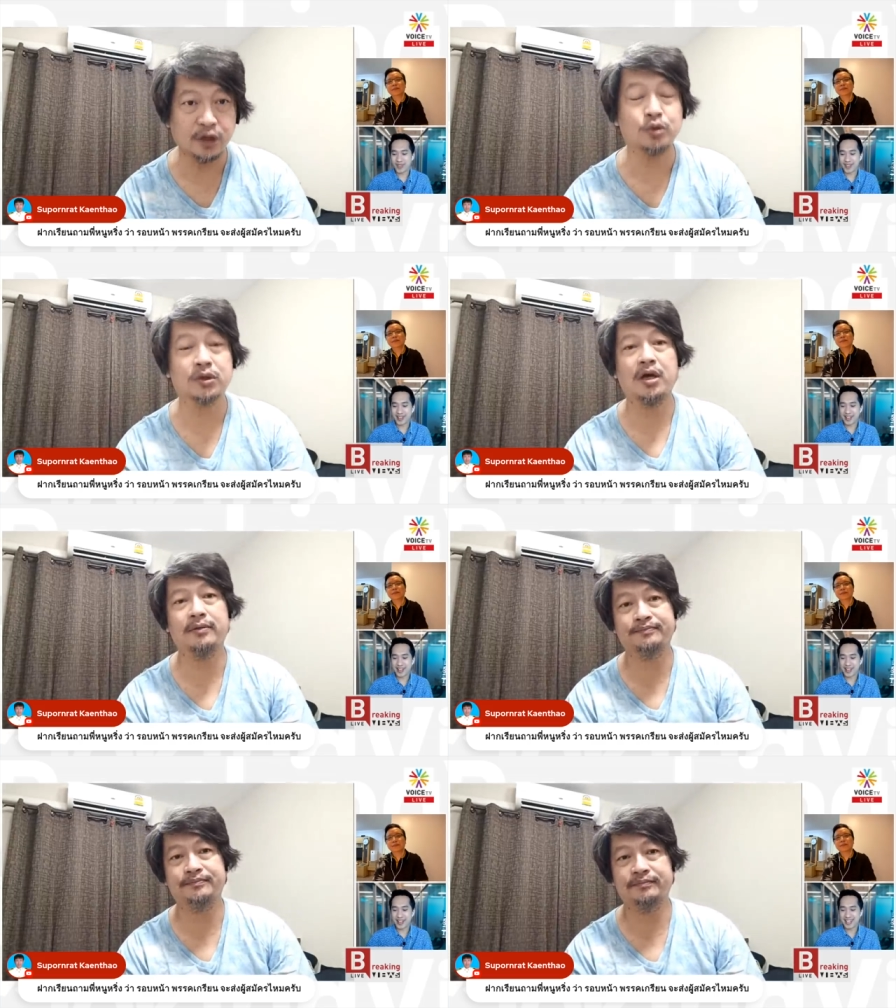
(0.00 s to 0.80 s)
ก็ถูกต้
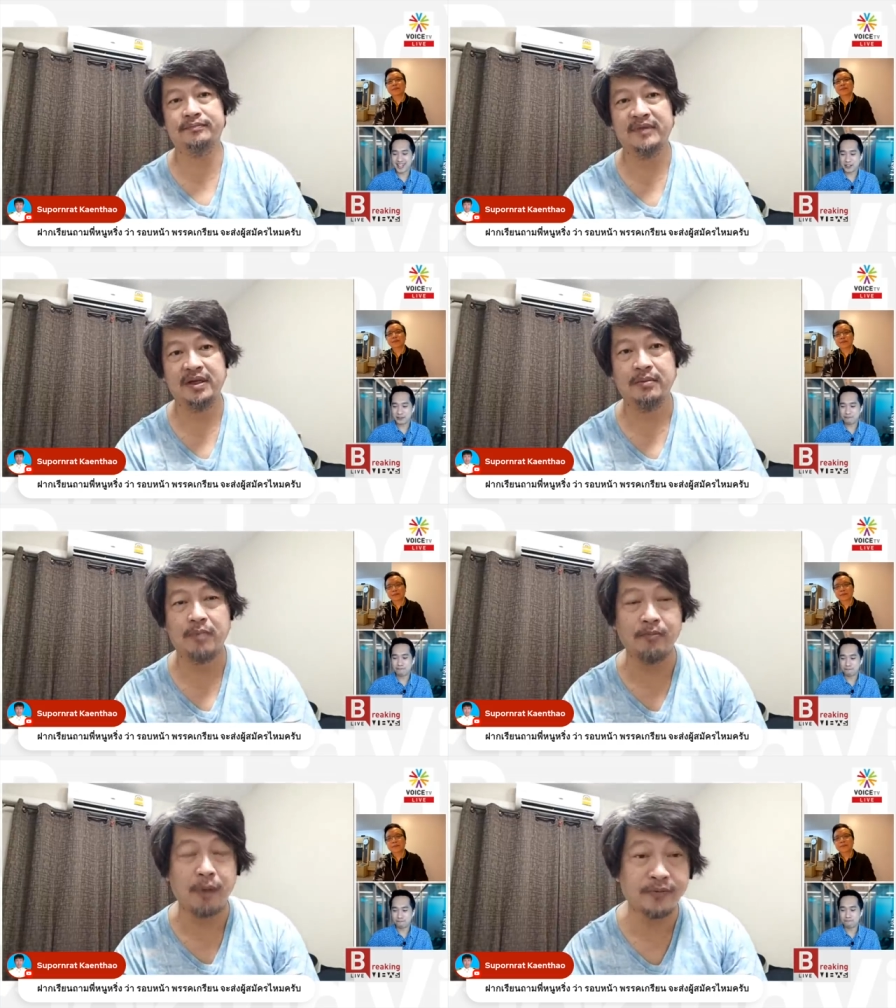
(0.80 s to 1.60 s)
อง
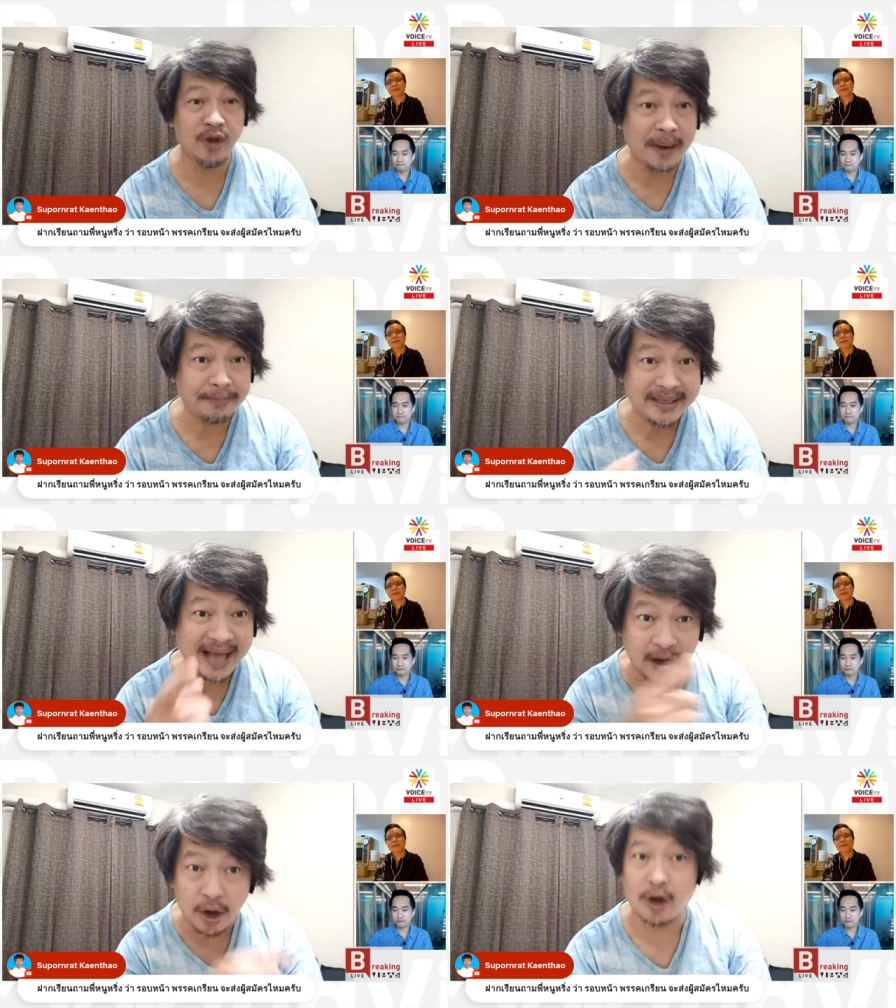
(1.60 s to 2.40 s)
ผมเชื่อมันมี
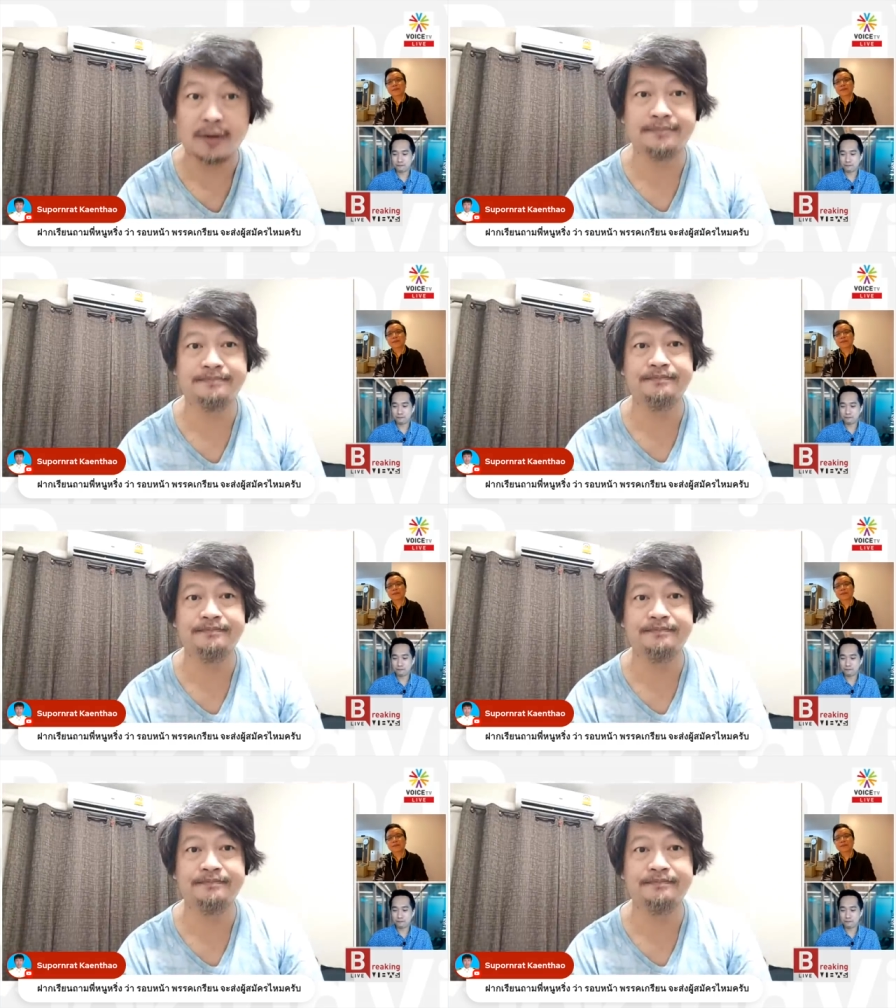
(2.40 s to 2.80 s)
ทางออก